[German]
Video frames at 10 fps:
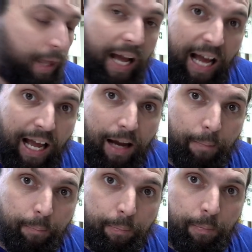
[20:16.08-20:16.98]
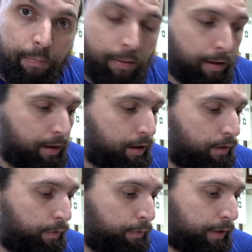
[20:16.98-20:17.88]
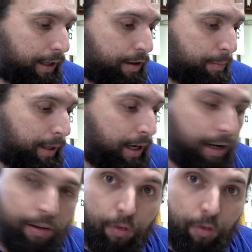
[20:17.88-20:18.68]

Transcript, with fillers: A, 35 MHz